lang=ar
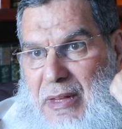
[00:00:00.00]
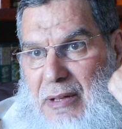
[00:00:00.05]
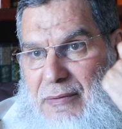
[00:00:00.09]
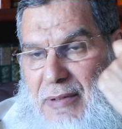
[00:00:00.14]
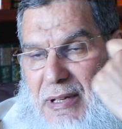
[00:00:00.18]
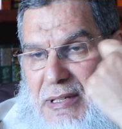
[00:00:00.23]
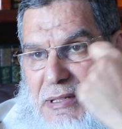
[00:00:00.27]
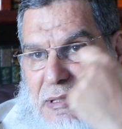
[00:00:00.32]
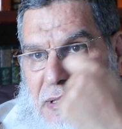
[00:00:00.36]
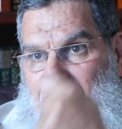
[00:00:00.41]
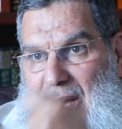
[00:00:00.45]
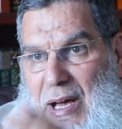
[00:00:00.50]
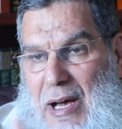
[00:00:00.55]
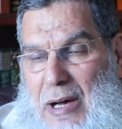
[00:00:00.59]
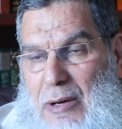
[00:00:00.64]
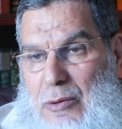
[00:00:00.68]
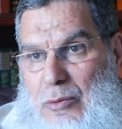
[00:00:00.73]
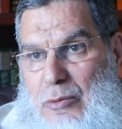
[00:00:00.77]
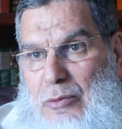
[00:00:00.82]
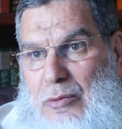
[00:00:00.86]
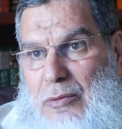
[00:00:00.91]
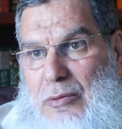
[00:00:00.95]

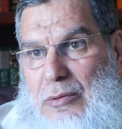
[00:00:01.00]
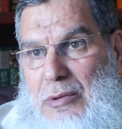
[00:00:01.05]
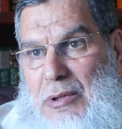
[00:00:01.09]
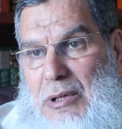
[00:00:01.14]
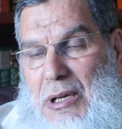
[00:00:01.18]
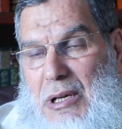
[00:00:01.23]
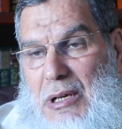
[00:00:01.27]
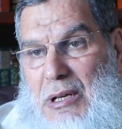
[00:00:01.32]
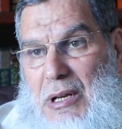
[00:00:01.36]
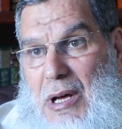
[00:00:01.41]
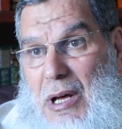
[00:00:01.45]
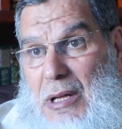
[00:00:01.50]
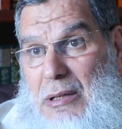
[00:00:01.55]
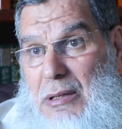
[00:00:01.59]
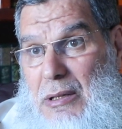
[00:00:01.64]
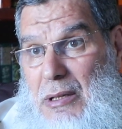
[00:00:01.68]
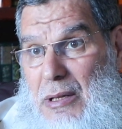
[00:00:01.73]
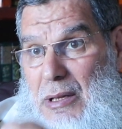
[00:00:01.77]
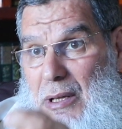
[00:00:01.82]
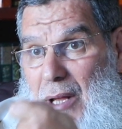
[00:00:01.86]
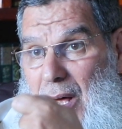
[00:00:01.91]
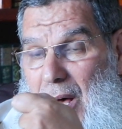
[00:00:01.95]
فاسعوا إلى
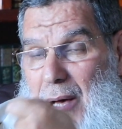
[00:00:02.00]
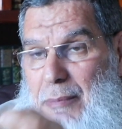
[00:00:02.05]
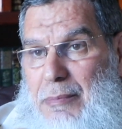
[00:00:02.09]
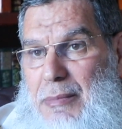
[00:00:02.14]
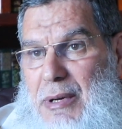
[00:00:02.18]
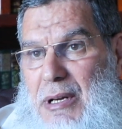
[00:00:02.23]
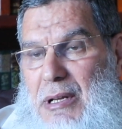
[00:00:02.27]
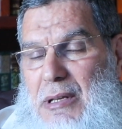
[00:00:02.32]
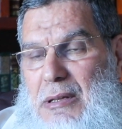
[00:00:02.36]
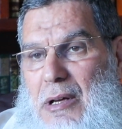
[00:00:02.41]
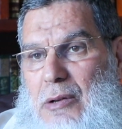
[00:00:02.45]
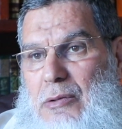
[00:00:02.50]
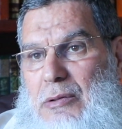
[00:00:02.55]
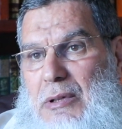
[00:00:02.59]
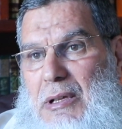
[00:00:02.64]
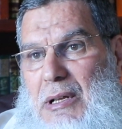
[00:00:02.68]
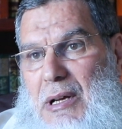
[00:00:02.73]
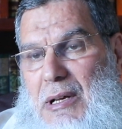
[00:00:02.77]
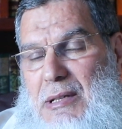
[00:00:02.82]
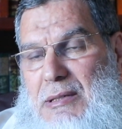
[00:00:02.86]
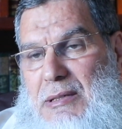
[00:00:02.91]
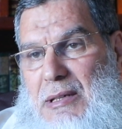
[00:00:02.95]
الأمر إذا
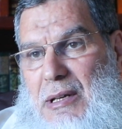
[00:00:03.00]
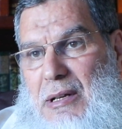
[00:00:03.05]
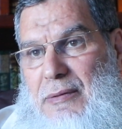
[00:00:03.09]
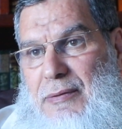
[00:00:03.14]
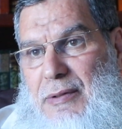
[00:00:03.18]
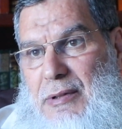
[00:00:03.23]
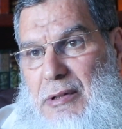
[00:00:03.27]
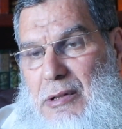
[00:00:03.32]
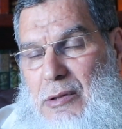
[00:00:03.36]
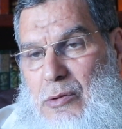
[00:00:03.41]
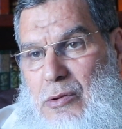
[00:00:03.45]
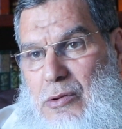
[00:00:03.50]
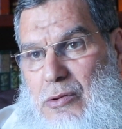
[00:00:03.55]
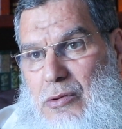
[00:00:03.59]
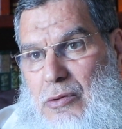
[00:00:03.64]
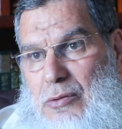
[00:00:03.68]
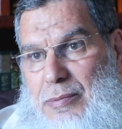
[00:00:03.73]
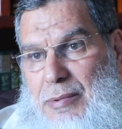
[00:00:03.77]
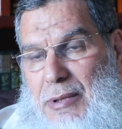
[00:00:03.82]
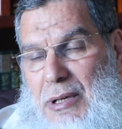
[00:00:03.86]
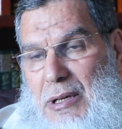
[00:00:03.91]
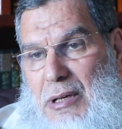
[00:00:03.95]
أطلق انصرف
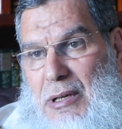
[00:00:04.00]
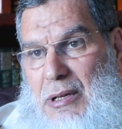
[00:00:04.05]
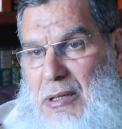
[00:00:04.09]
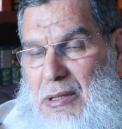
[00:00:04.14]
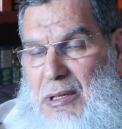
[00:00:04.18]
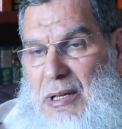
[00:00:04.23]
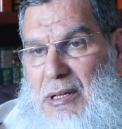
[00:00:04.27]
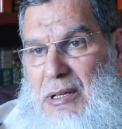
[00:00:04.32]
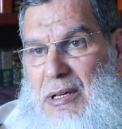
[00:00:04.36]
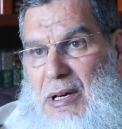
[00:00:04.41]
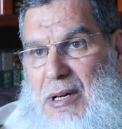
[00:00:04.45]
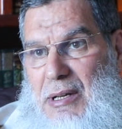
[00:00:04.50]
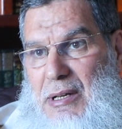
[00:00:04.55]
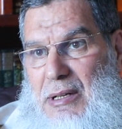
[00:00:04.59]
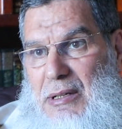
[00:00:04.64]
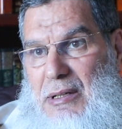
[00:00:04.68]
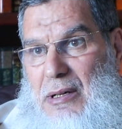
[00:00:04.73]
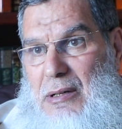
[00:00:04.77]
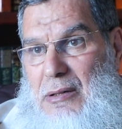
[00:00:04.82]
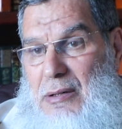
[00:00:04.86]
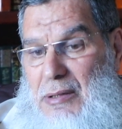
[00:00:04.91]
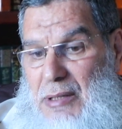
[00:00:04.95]
للوجوب إلا
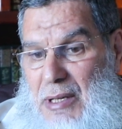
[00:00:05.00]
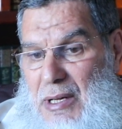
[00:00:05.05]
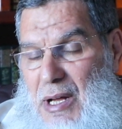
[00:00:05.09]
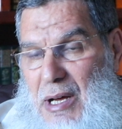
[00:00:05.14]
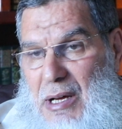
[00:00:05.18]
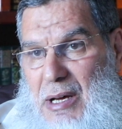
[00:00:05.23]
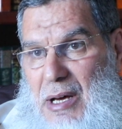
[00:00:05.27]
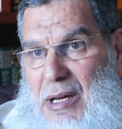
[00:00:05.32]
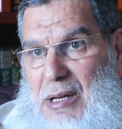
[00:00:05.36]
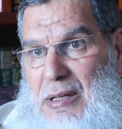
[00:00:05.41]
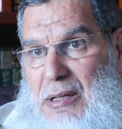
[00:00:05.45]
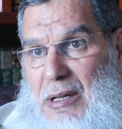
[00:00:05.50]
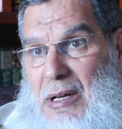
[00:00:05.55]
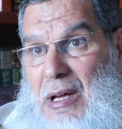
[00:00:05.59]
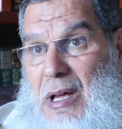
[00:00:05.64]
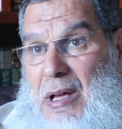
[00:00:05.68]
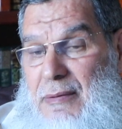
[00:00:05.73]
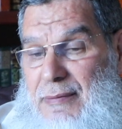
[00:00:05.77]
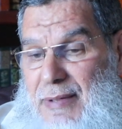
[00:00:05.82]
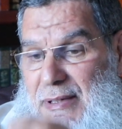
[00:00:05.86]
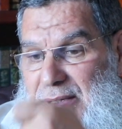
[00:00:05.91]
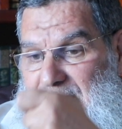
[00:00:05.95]
لقرينة أنا لا قرينة
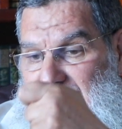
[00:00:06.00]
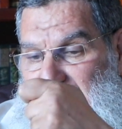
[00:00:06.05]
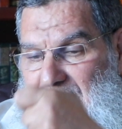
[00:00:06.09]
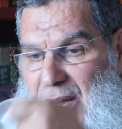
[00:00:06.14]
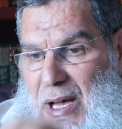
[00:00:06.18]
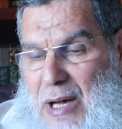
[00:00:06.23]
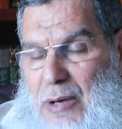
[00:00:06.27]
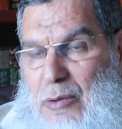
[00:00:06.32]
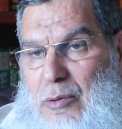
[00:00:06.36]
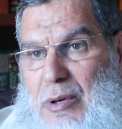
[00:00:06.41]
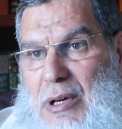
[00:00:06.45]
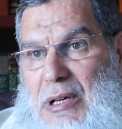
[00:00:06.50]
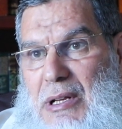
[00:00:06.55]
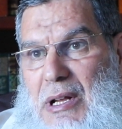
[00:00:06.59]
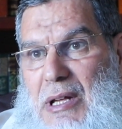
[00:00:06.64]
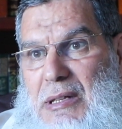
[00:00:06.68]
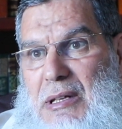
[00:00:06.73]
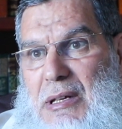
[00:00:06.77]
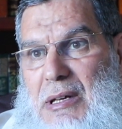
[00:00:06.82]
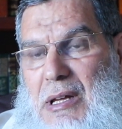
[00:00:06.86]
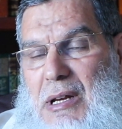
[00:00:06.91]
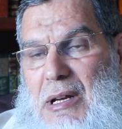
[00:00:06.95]
فاسعوا
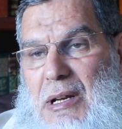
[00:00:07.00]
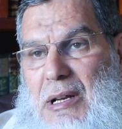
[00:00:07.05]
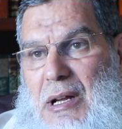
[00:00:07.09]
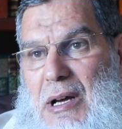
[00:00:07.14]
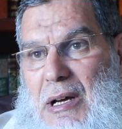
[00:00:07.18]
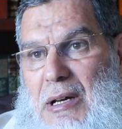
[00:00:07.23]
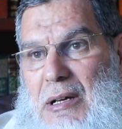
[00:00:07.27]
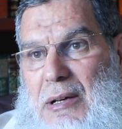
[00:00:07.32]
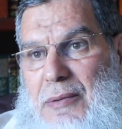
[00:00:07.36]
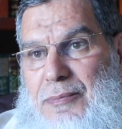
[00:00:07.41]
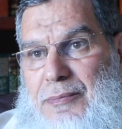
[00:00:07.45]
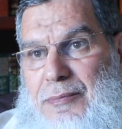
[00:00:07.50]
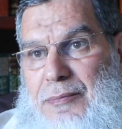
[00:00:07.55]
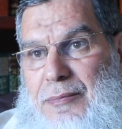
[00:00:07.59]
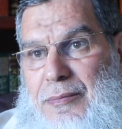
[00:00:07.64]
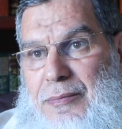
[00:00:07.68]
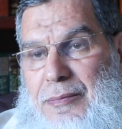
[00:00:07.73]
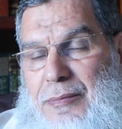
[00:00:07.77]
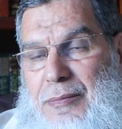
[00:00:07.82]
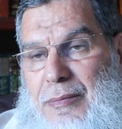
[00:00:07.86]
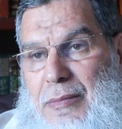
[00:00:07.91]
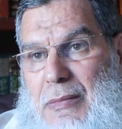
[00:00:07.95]
إلى ذكر الله
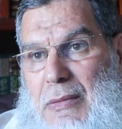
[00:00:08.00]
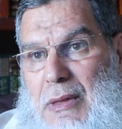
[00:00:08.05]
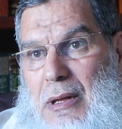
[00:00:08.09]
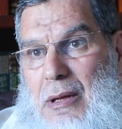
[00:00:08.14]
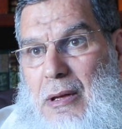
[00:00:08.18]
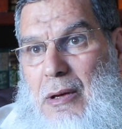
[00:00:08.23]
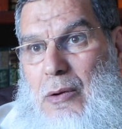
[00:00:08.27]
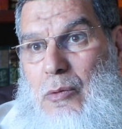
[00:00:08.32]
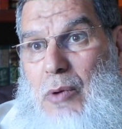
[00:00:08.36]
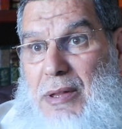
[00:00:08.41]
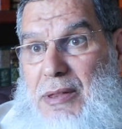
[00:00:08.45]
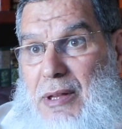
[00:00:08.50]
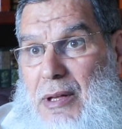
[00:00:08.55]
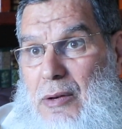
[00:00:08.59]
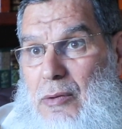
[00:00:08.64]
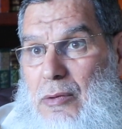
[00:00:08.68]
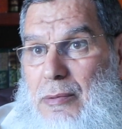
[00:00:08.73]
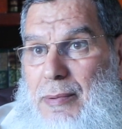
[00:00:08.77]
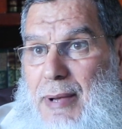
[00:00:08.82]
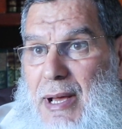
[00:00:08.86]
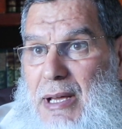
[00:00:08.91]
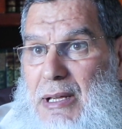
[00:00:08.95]

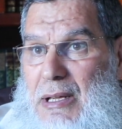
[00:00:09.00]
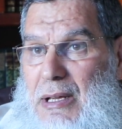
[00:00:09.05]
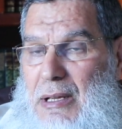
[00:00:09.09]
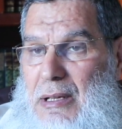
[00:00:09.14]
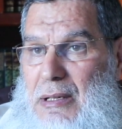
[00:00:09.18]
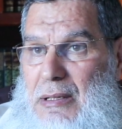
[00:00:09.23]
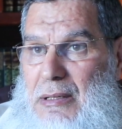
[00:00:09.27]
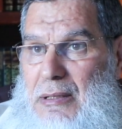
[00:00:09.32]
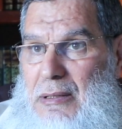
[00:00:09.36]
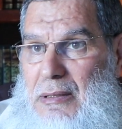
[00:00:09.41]
وذروا البيع